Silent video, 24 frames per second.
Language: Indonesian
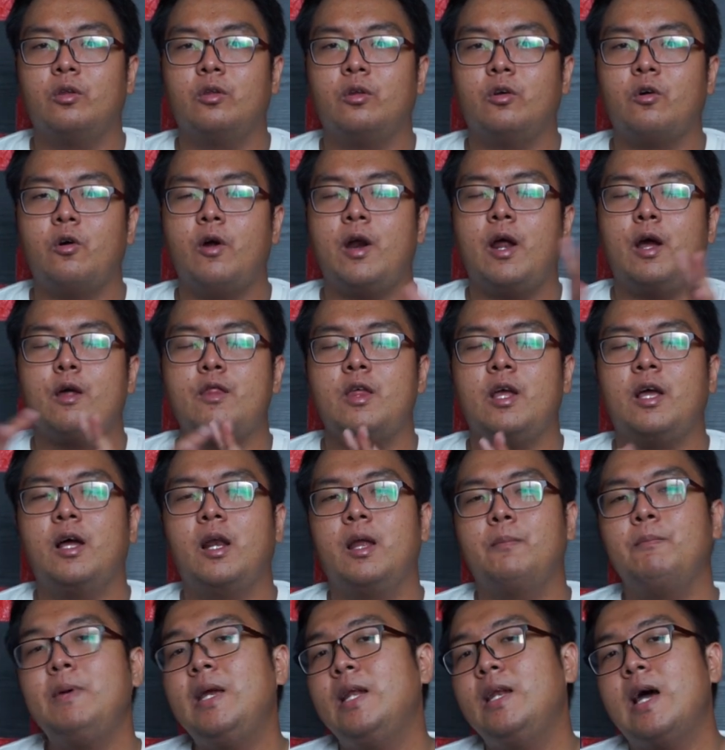koneksi ke
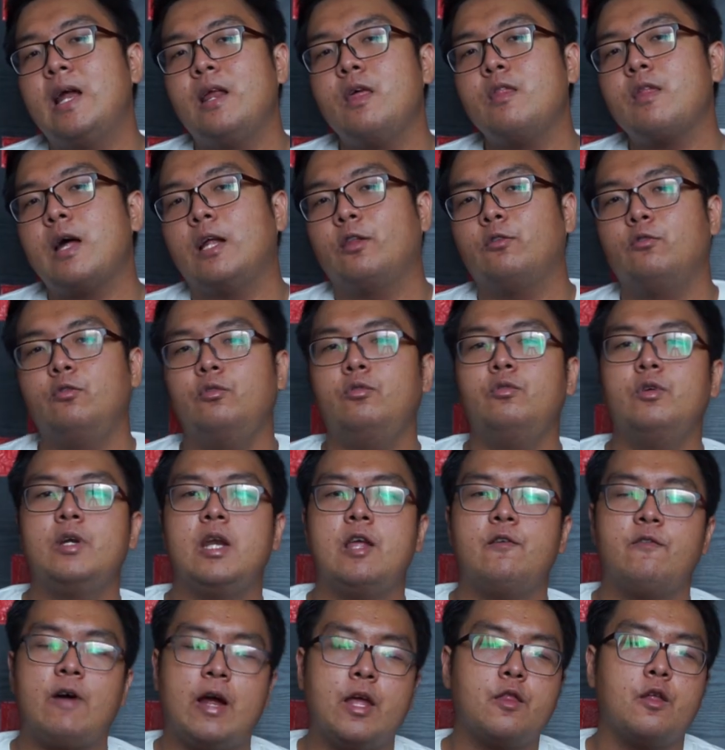lebih dari satu
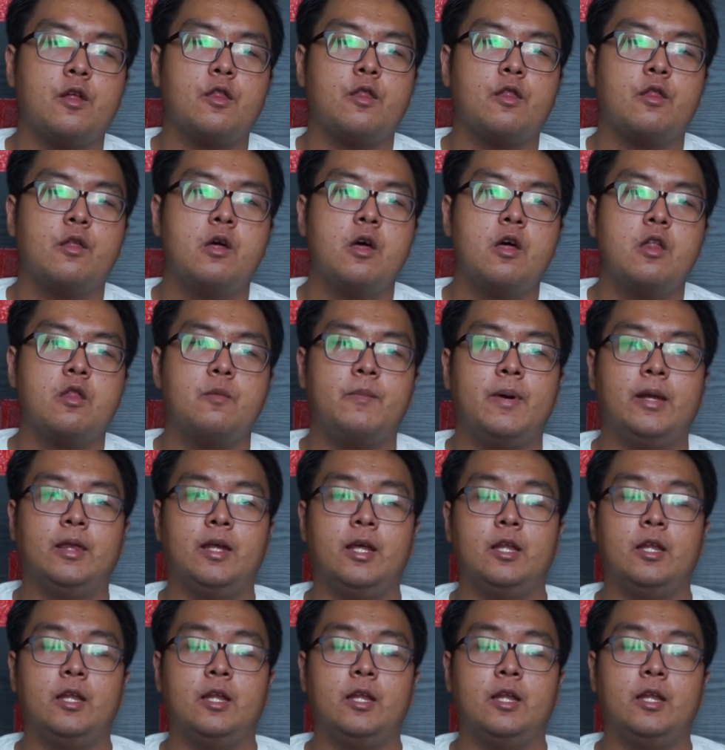devices seperti